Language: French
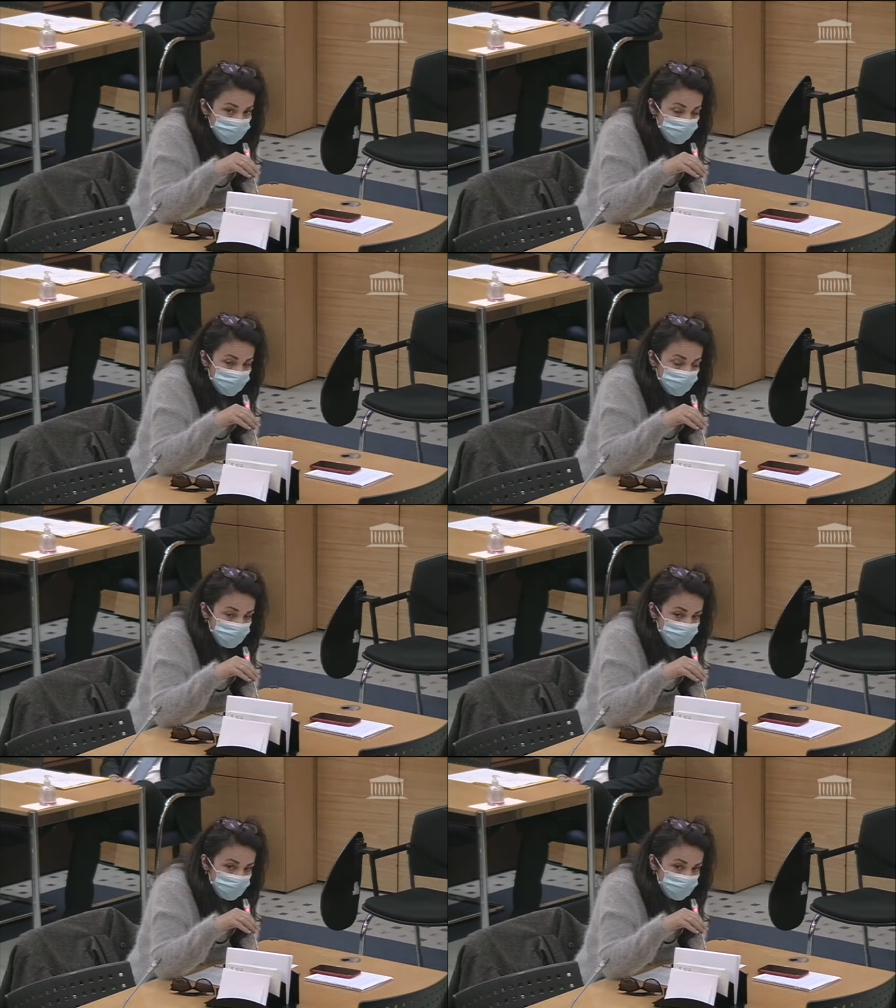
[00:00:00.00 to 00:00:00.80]
je suis
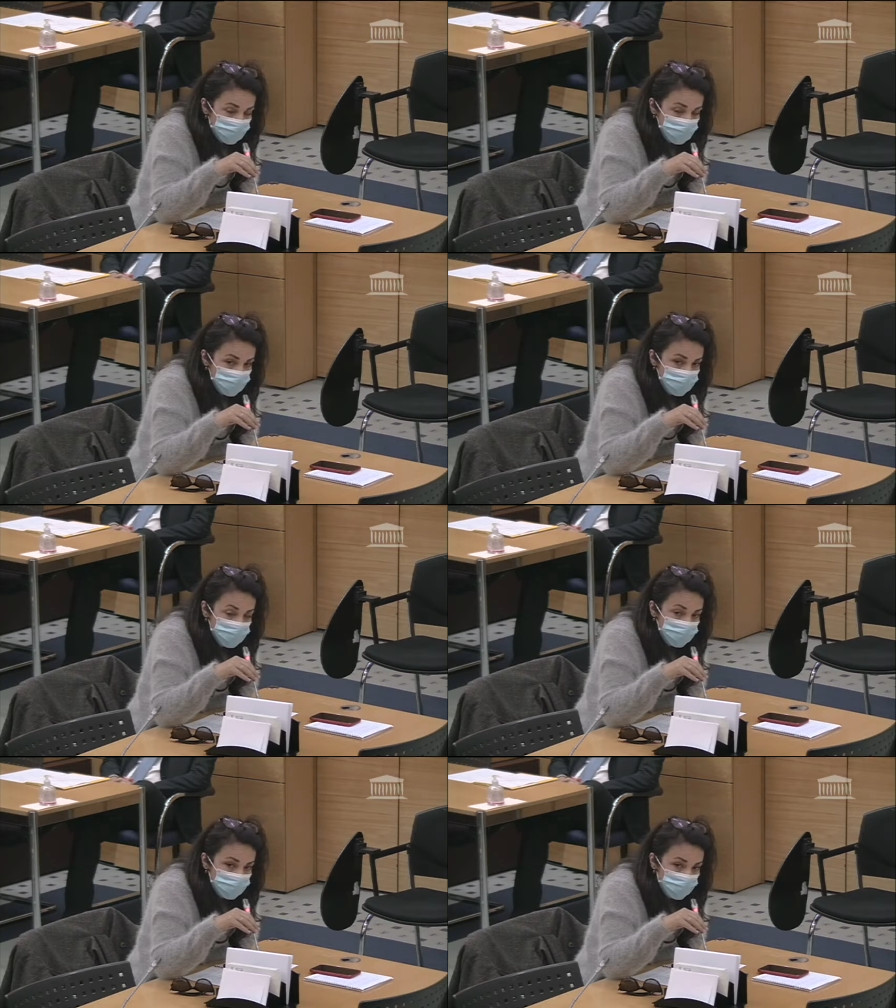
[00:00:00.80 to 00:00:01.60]
très, très
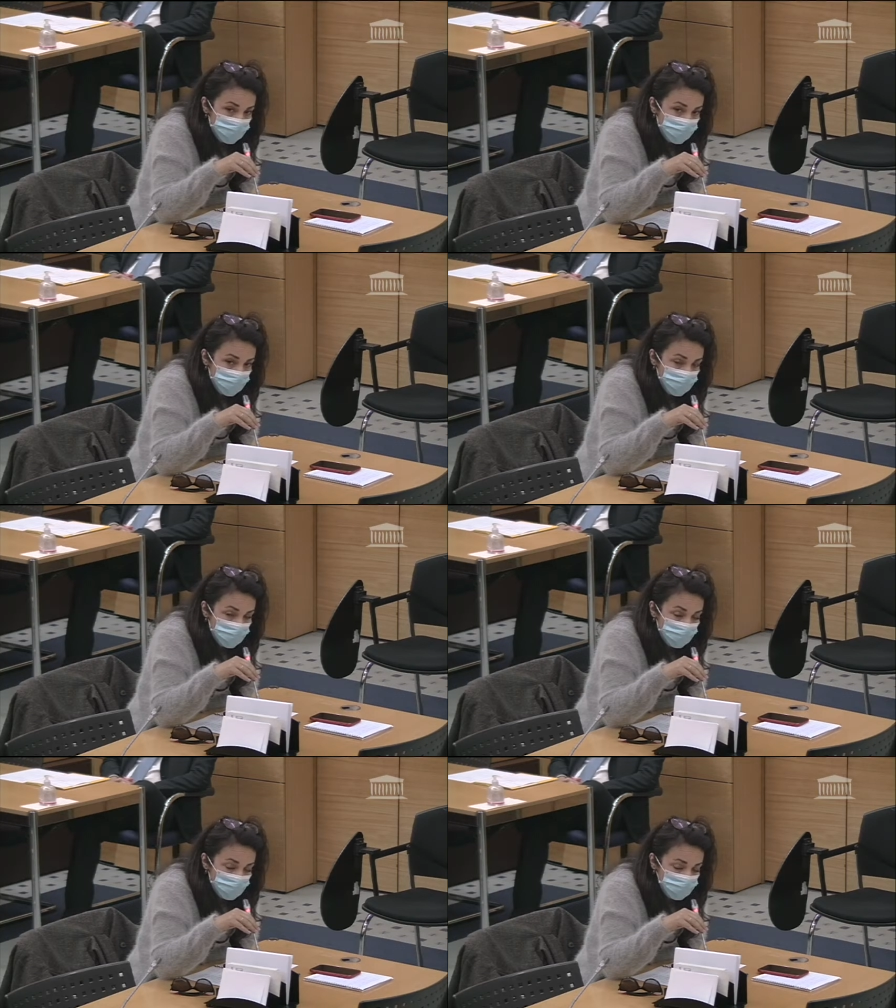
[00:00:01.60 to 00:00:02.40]
sensible à,
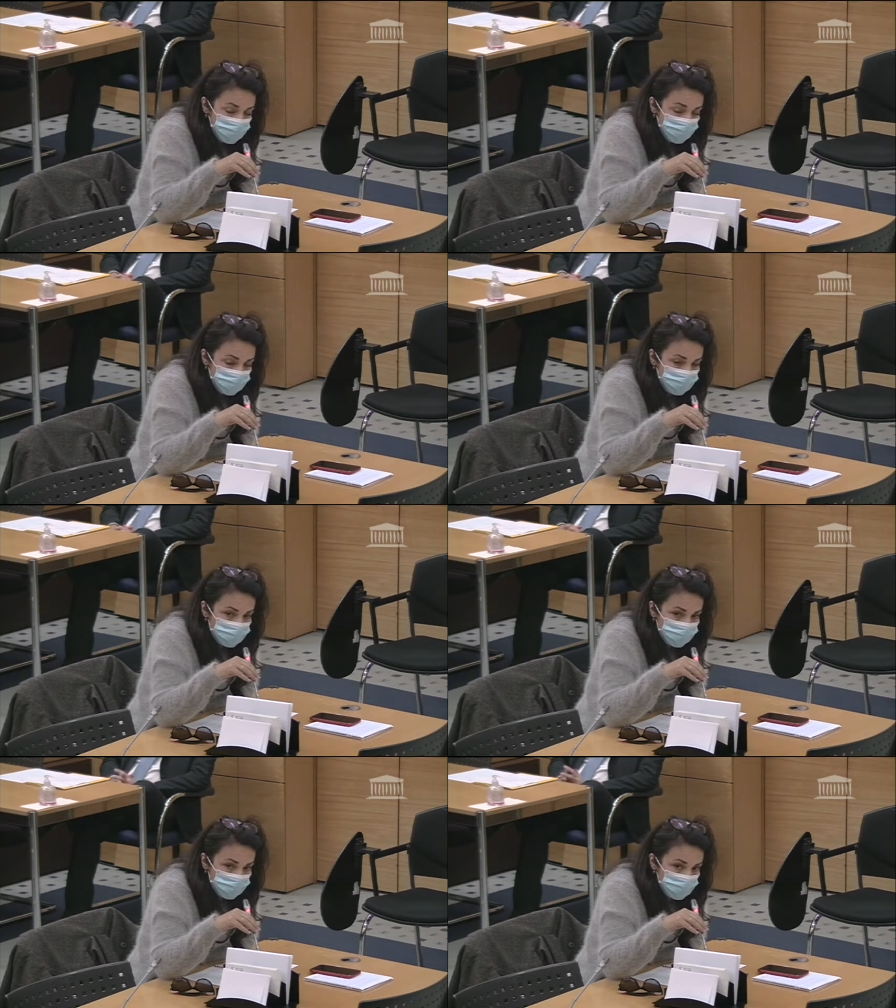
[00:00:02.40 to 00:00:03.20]
à ce que
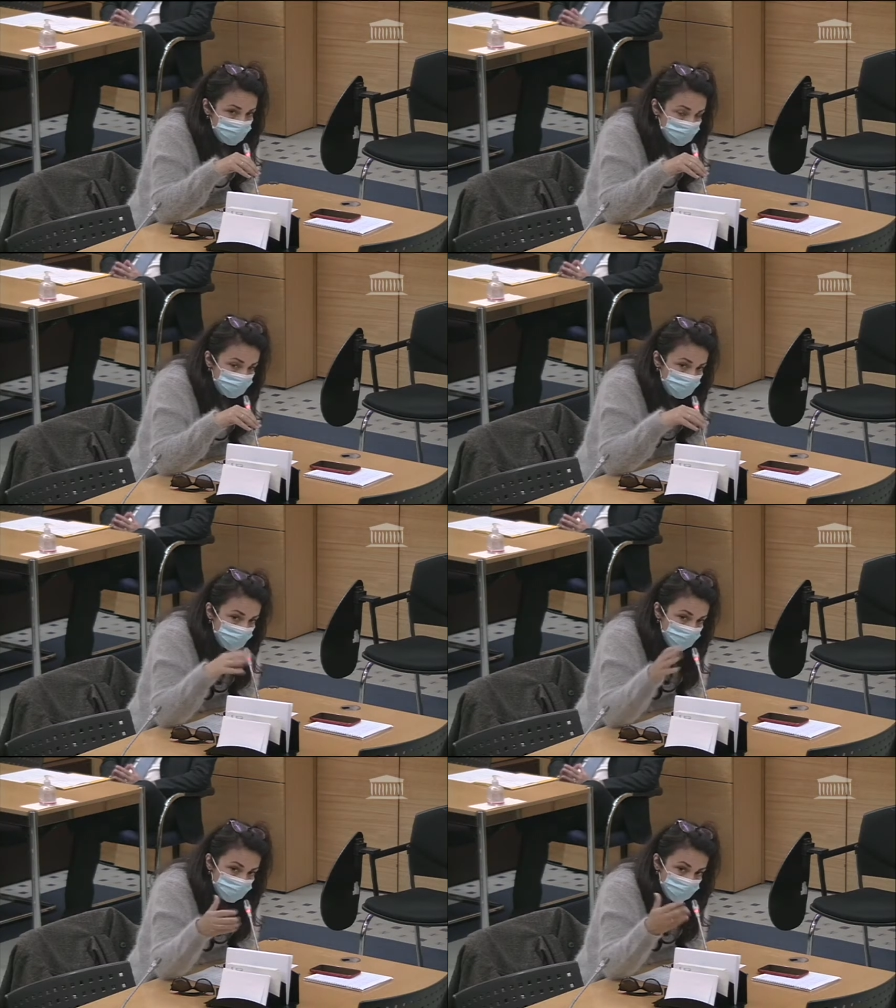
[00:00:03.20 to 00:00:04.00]
vous,
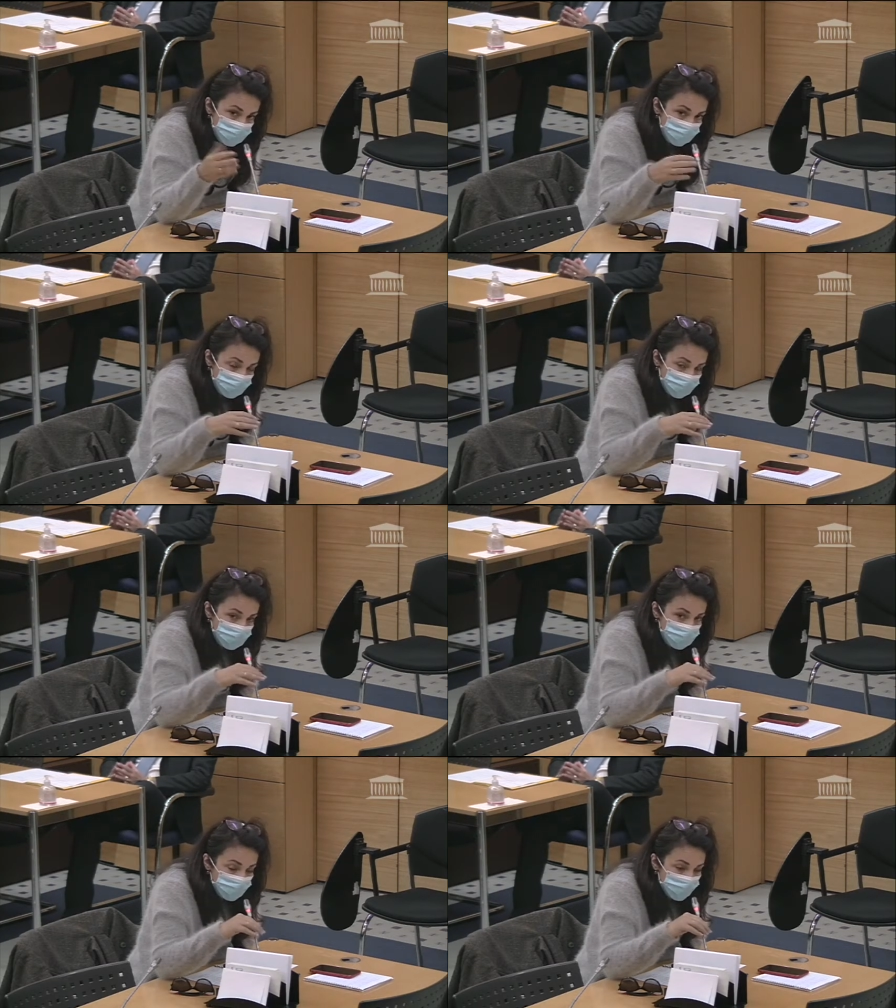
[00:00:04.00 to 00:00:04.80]
avez euh,
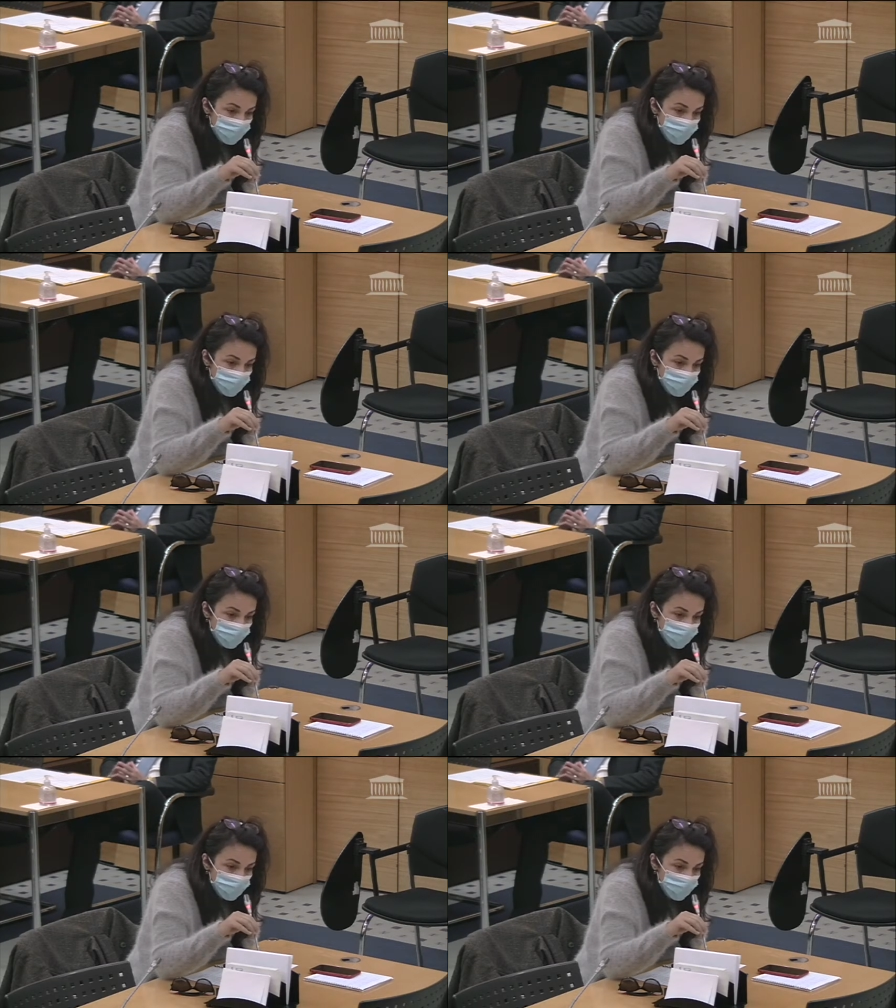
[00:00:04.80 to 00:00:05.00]
évoqué.